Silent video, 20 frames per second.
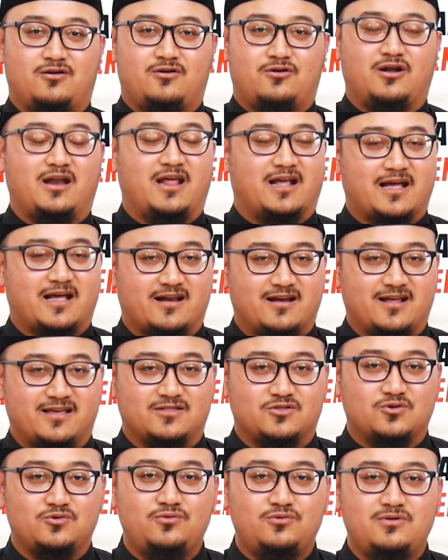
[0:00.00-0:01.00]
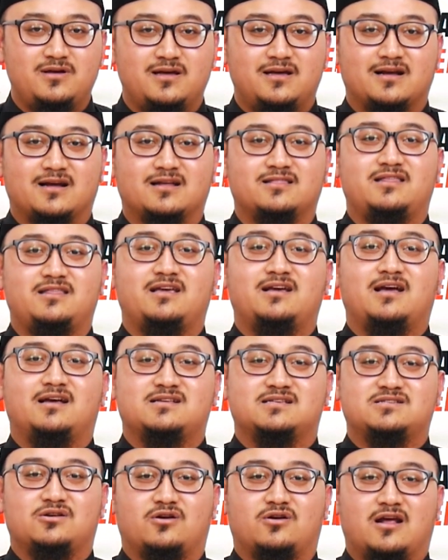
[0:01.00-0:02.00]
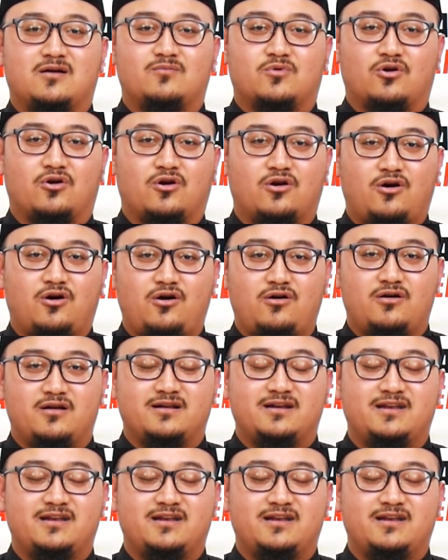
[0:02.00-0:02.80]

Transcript: Oleh karena itu, ketika seseorang merokok,